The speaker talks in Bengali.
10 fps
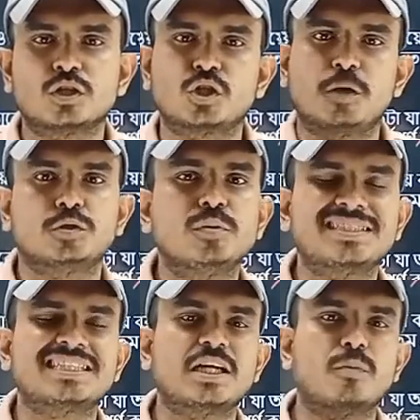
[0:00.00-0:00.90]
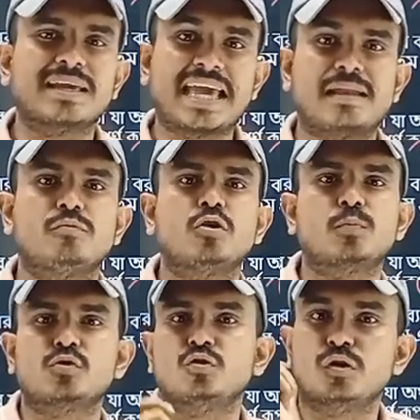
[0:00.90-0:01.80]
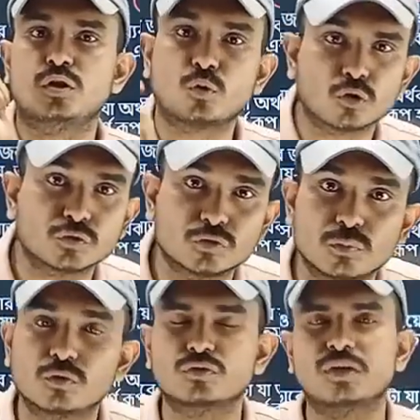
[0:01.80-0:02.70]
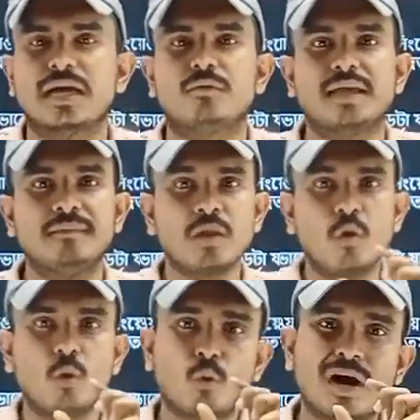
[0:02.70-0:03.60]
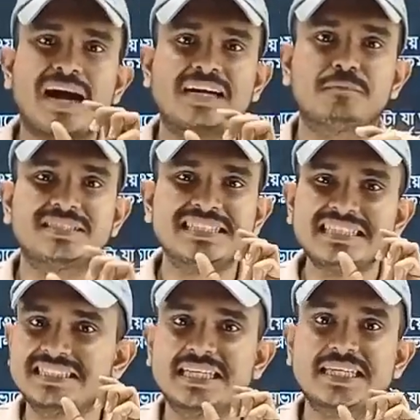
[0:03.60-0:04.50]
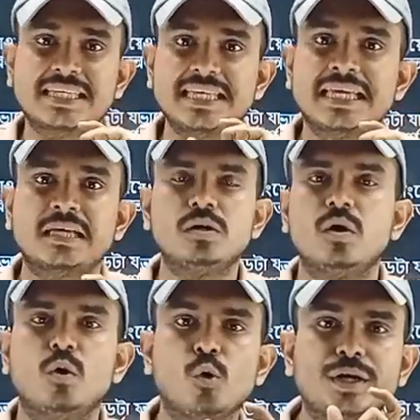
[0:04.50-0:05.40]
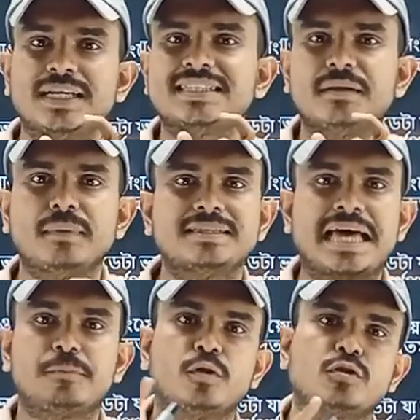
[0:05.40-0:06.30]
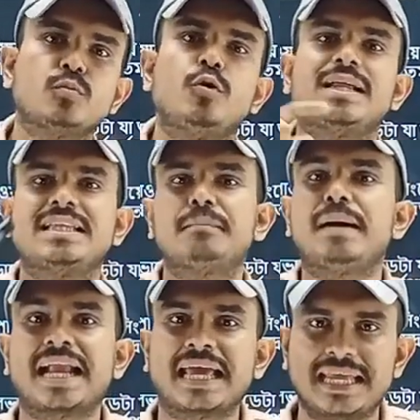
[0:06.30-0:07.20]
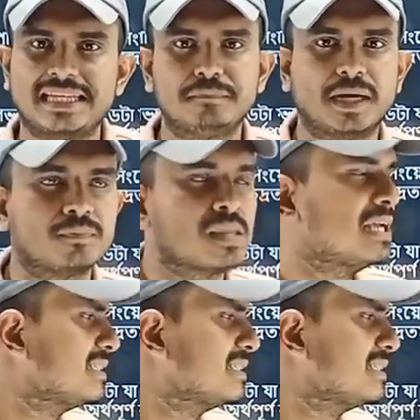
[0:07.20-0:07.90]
তো সবসময় চেষ্টা করবা জ্ঞানমূলক প্রশ্নগুলো ঠোরস্ত মুখস্থ না করে ওয়ার্ড বা জিনিসটা কি ওইটা জানবা তারপরে তুমি ওইটা দিয়ে বানায় লিখবা